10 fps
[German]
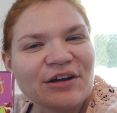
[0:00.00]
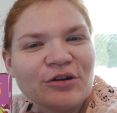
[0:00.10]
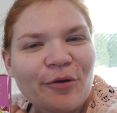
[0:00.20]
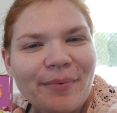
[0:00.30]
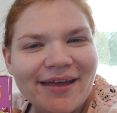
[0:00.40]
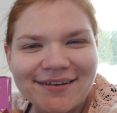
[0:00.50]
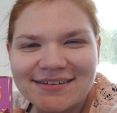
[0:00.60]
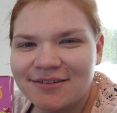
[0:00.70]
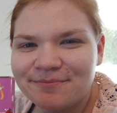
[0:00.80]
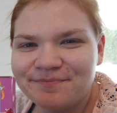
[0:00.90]
ob er das
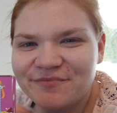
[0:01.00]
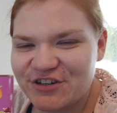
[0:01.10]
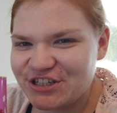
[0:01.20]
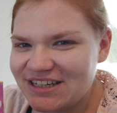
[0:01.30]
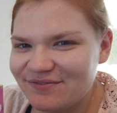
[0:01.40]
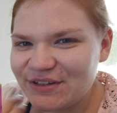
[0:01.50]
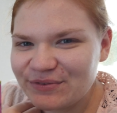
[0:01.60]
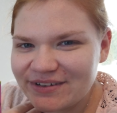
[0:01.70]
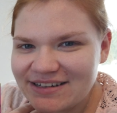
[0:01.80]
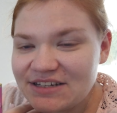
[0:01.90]
ähm, verstehen wird
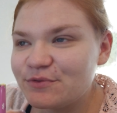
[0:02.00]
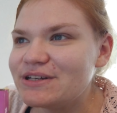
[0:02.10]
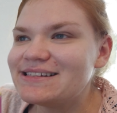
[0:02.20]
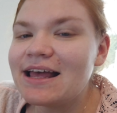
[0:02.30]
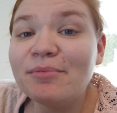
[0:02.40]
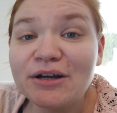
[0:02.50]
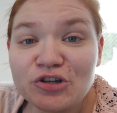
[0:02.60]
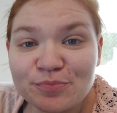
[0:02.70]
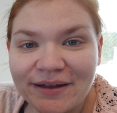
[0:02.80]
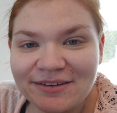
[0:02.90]
oder nicht, wo ich selber
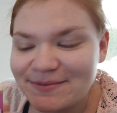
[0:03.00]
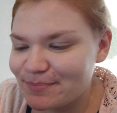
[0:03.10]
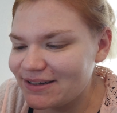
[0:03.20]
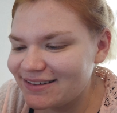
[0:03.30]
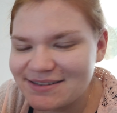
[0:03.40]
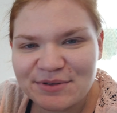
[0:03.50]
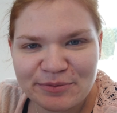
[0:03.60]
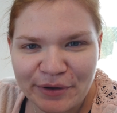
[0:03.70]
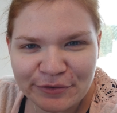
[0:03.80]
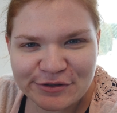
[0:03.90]
gespannt bin, das mit ihm
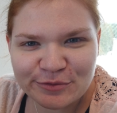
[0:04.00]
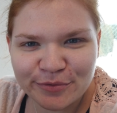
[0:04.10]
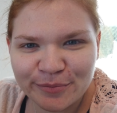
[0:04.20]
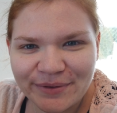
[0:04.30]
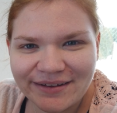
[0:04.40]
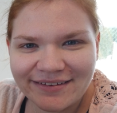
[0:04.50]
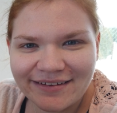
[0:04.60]
auszuprobieren,